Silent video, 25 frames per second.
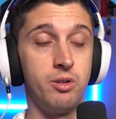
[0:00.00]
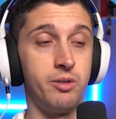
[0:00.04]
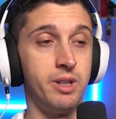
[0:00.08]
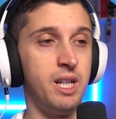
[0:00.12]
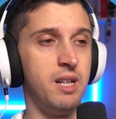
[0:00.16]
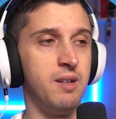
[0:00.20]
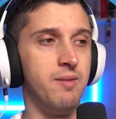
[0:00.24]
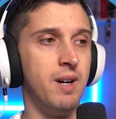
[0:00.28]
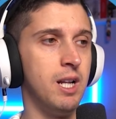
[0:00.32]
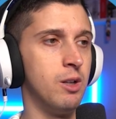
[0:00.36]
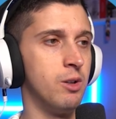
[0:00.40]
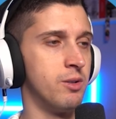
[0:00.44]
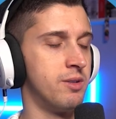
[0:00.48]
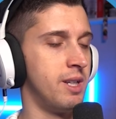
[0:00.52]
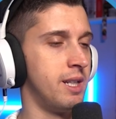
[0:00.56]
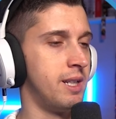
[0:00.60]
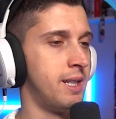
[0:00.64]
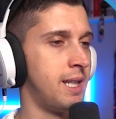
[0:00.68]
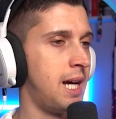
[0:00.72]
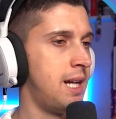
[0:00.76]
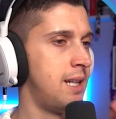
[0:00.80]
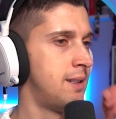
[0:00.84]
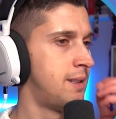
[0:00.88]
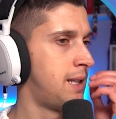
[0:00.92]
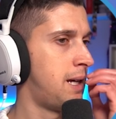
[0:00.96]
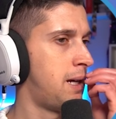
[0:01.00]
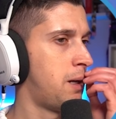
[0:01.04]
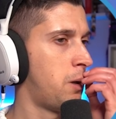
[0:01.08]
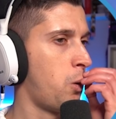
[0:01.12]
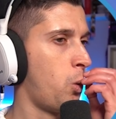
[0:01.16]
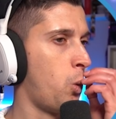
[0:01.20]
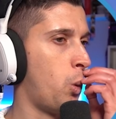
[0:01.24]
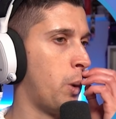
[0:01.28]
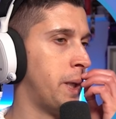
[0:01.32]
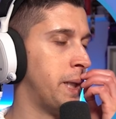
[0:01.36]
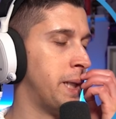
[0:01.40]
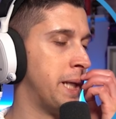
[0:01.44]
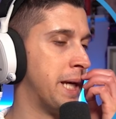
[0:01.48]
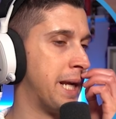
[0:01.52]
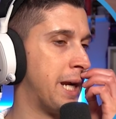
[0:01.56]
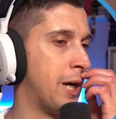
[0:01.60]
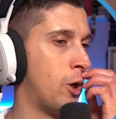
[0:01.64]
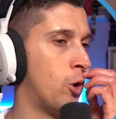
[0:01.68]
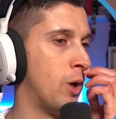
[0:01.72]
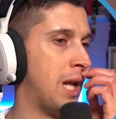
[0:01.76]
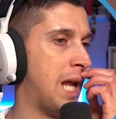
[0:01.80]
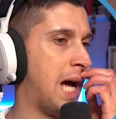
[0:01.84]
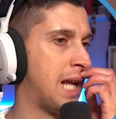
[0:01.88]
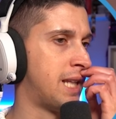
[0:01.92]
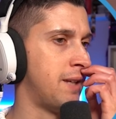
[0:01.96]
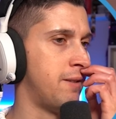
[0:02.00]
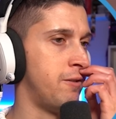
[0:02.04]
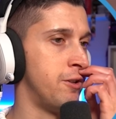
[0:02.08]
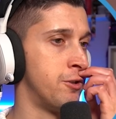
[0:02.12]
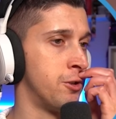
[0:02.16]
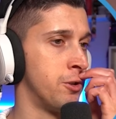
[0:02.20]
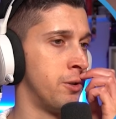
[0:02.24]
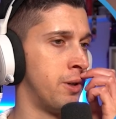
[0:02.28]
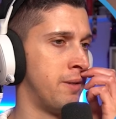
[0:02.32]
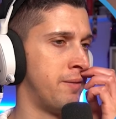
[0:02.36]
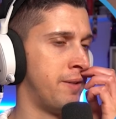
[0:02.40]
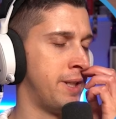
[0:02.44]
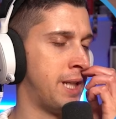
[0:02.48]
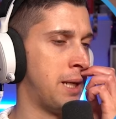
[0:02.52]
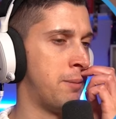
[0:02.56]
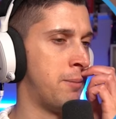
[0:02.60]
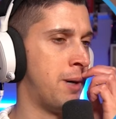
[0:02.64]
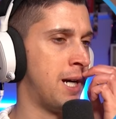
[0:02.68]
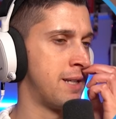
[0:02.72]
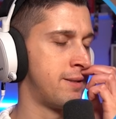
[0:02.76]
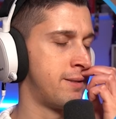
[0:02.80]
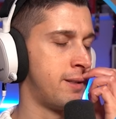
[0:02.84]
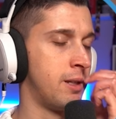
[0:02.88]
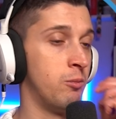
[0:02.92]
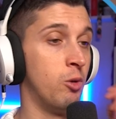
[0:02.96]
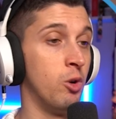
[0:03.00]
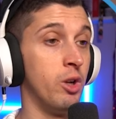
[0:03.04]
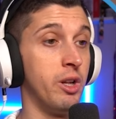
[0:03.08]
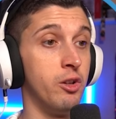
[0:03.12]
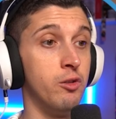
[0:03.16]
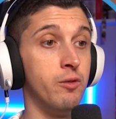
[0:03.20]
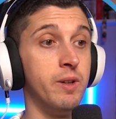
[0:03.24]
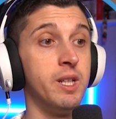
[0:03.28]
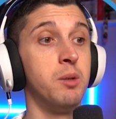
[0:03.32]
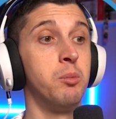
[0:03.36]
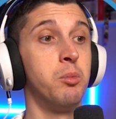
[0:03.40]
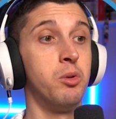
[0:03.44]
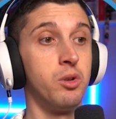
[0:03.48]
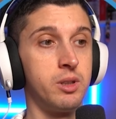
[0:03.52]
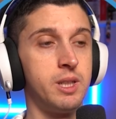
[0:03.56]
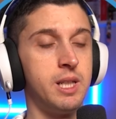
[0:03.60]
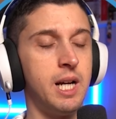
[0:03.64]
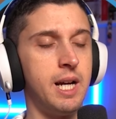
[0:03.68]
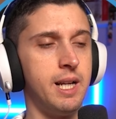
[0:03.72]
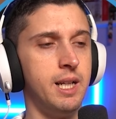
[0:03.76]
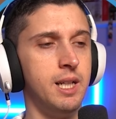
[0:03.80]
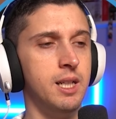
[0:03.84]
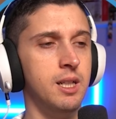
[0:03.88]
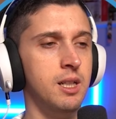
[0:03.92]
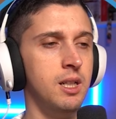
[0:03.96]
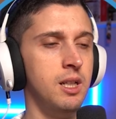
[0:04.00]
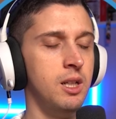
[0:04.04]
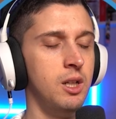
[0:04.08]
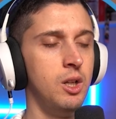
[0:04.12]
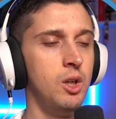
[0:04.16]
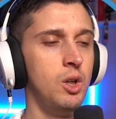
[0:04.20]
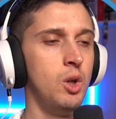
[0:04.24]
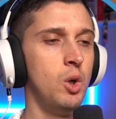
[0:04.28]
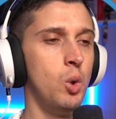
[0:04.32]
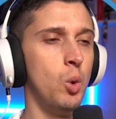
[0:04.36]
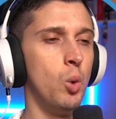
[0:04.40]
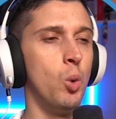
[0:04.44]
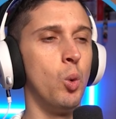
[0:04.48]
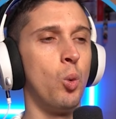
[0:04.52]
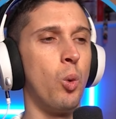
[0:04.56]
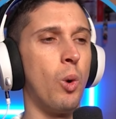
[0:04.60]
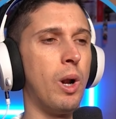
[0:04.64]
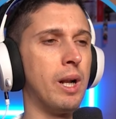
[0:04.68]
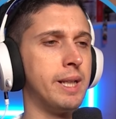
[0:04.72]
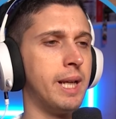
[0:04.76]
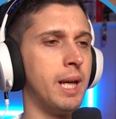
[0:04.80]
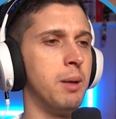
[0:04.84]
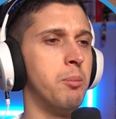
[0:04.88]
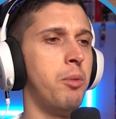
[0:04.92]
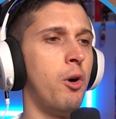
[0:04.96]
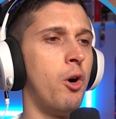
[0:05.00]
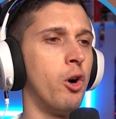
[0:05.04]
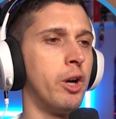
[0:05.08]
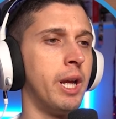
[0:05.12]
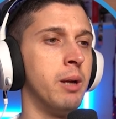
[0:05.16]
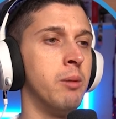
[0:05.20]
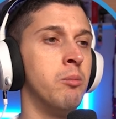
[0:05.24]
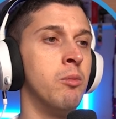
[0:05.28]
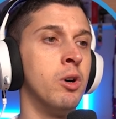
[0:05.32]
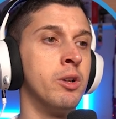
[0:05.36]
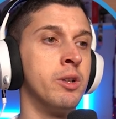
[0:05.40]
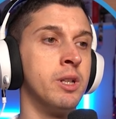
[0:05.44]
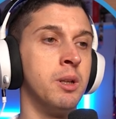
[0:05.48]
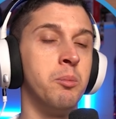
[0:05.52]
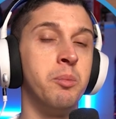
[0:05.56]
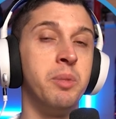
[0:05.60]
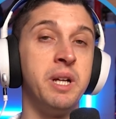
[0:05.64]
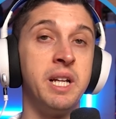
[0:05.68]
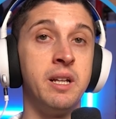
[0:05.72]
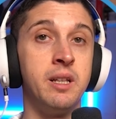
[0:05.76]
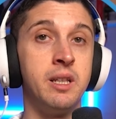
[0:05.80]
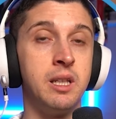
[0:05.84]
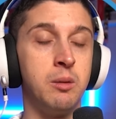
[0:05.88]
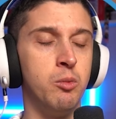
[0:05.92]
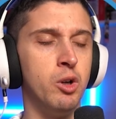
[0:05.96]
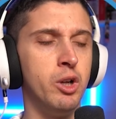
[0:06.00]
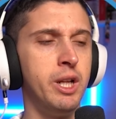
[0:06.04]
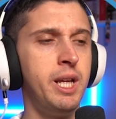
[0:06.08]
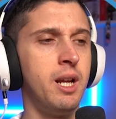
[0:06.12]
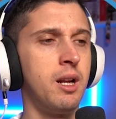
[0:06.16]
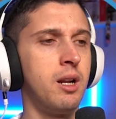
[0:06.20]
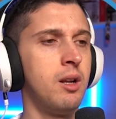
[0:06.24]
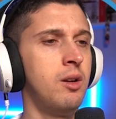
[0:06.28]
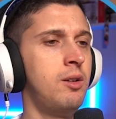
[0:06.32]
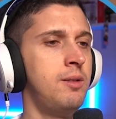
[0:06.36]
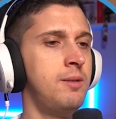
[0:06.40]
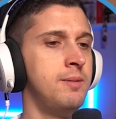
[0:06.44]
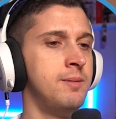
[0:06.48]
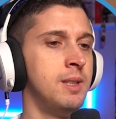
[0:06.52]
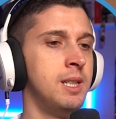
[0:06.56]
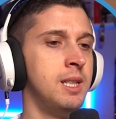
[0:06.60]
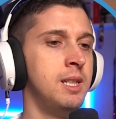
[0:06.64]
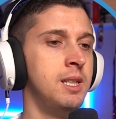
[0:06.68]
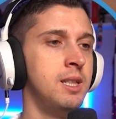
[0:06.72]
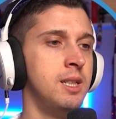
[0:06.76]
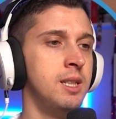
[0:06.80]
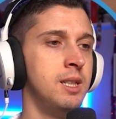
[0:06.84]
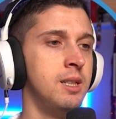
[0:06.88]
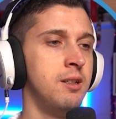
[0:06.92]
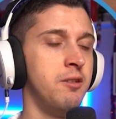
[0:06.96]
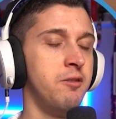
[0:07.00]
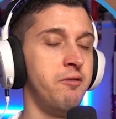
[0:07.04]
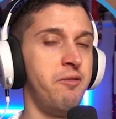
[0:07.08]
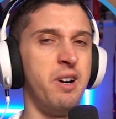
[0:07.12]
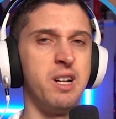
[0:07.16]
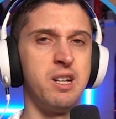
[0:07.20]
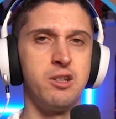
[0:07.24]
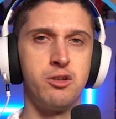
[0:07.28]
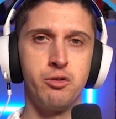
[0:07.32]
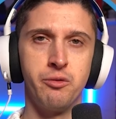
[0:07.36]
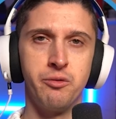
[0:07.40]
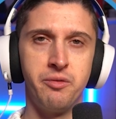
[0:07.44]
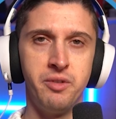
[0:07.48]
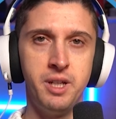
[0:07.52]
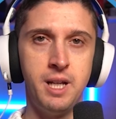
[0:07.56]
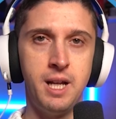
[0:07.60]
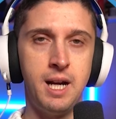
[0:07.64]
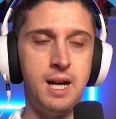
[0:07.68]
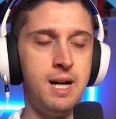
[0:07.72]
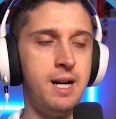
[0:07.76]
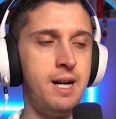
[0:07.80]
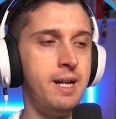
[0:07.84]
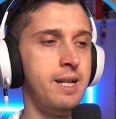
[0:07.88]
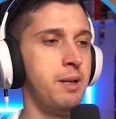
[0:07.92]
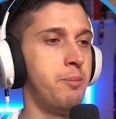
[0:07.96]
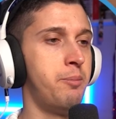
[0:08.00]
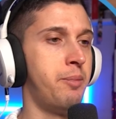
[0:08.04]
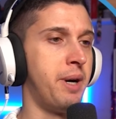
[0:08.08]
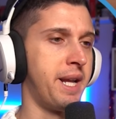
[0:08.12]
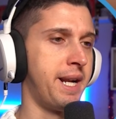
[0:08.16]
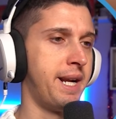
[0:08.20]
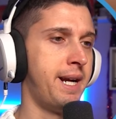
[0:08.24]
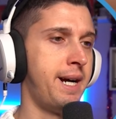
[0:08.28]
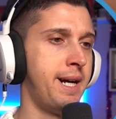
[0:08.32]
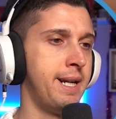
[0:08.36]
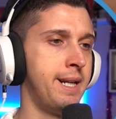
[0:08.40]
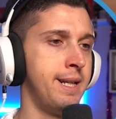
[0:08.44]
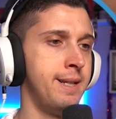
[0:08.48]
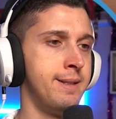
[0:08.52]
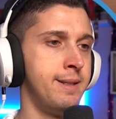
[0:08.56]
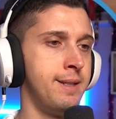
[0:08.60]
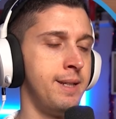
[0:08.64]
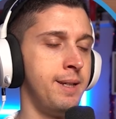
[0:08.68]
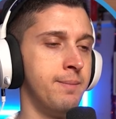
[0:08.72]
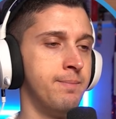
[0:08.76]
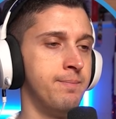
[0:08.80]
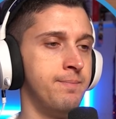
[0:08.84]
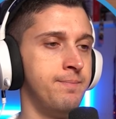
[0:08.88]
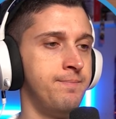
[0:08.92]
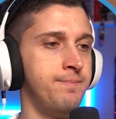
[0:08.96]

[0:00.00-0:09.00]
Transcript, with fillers: di livello 70, quindi regolatevi se non avete le Master Ball e dovete portare un qualche Pokémon per indebolirlo. Falso finale, paralisi,